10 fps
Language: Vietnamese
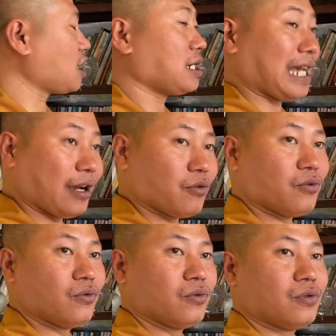tỳ kheo.
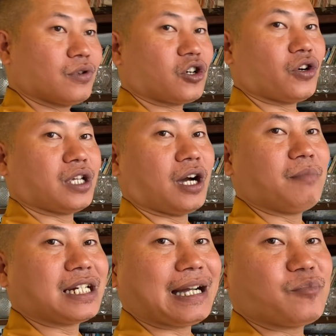Rồi ở
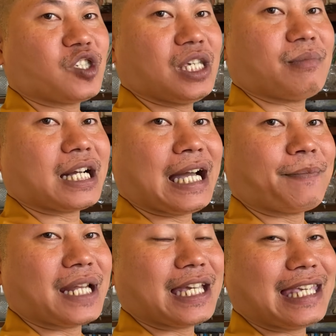bên Campuchia mới cấp
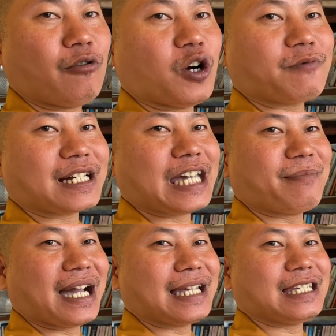là Giáo hội Phật giáo
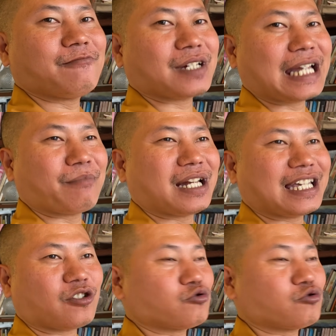Ma Ha Dinh Việt Nam mình là Chủ